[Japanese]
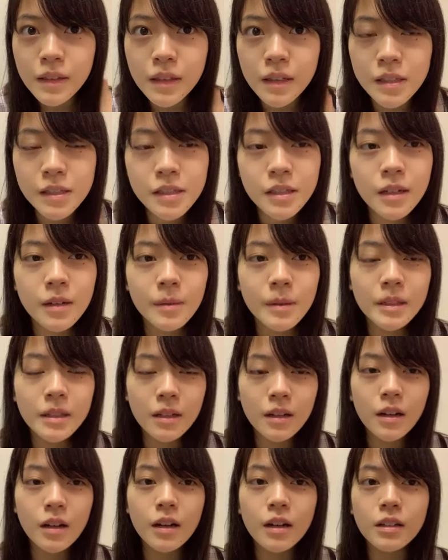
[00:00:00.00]
なんか調べ
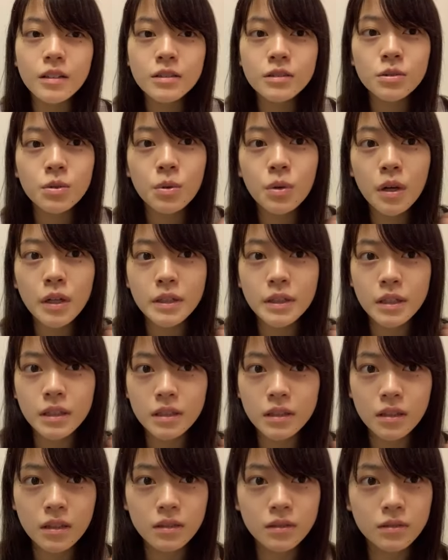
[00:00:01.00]
たらそう書いて
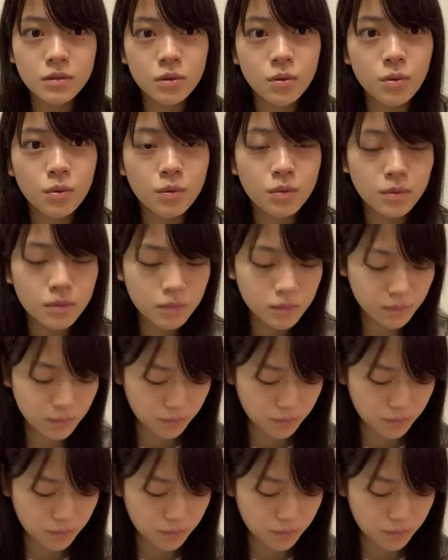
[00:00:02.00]
あったそ